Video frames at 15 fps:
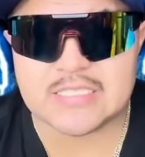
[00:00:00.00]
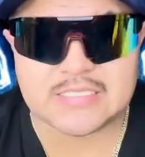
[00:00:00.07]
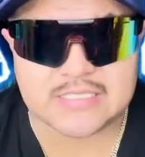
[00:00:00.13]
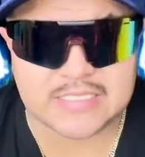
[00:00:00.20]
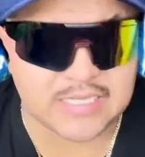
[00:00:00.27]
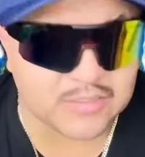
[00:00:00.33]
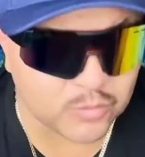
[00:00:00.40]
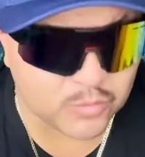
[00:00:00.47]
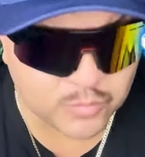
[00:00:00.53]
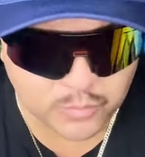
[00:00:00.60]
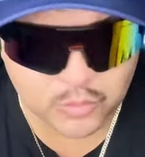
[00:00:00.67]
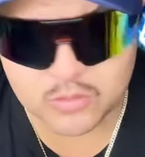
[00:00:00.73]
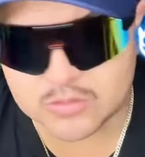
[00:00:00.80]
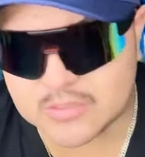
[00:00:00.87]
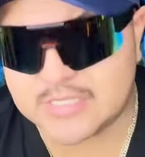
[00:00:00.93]
Si ando un
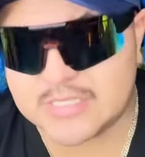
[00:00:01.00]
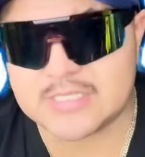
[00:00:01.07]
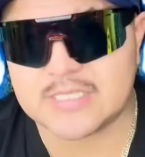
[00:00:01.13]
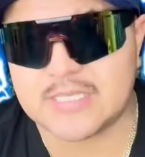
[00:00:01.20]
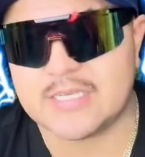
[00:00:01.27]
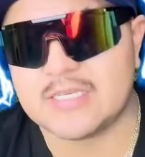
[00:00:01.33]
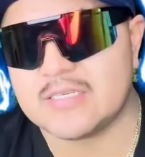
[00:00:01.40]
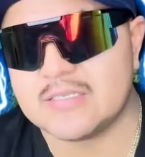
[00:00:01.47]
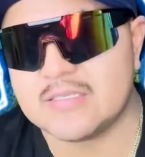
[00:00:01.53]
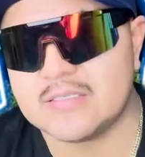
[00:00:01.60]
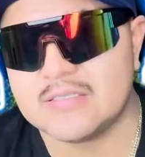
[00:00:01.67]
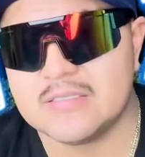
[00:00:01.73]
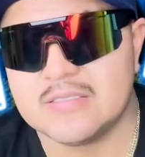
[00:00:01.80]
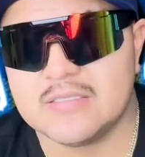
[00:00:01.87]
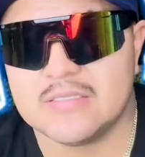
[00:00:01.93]
poco triste,
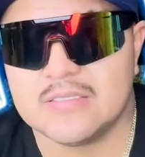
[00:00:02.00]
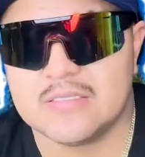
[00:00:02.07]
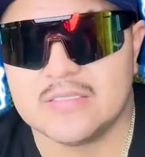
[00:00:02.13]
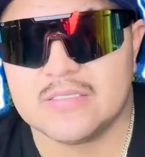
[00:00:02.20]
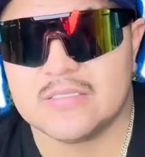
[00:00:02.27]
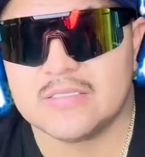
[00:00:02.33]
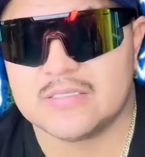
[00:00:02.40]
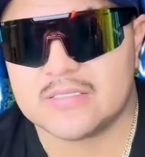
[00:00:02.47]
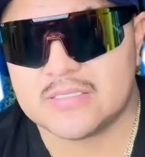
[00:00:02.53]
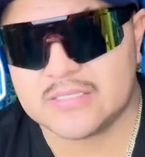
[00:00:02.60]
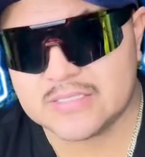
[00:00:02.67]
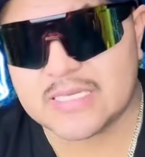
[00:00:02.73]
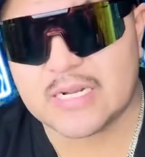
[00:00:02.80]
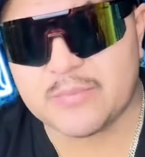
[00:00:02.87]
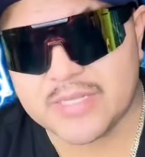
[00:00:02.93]

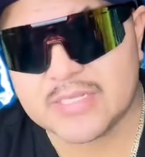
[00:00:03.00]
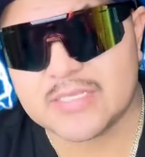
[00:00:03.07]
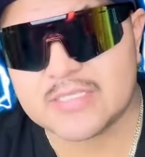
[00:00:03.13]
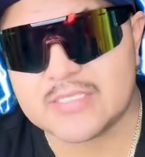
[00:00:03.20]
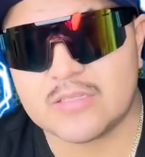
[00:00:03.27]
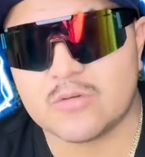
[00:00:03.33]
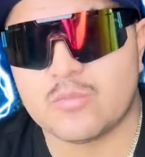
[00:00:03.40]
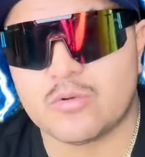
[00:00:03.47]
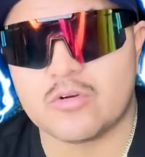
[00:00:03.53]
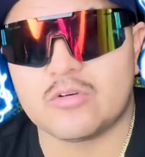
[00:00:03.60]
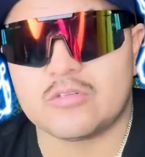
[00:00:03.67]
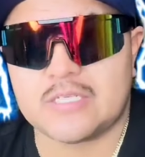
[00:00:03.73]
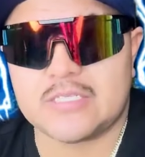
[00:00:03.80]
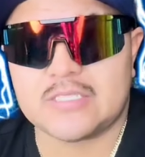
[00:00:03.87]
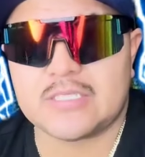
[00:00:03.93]
sinceramente si ando un poco
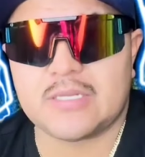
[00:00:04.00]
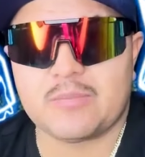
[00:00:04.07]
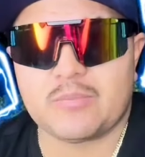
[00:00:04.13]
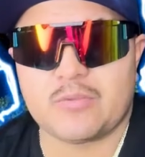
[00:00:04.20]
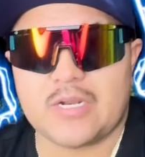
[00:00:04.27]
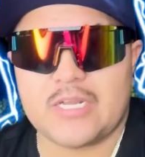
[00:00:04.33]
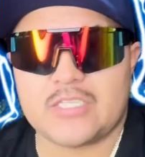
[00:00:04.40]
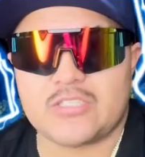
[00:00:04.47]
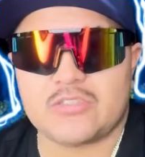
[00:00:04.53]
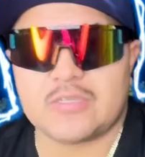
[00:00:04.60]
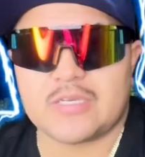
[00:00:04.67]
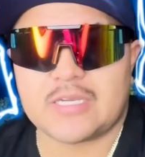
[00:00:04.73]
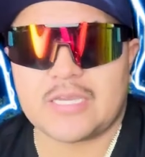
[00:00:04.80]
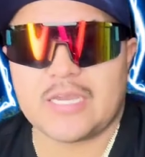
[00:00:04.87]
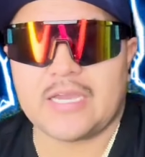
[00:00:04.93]
triste por el hecho
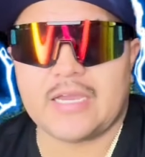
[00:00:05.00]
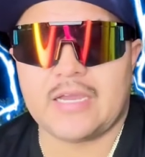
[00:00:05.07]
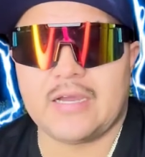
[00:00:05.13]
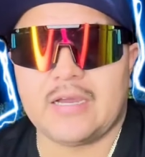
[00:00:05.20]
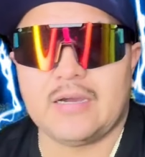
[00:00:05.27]
de que